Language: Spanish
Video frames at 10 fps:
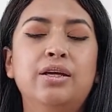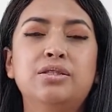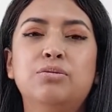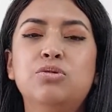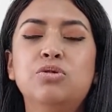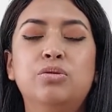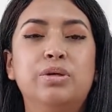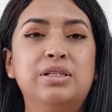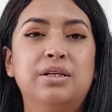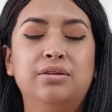estamos con
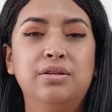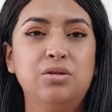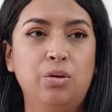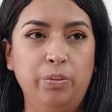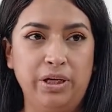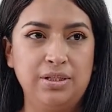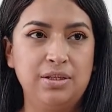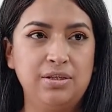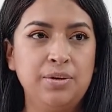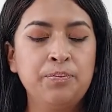bastantes
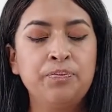sorpresas.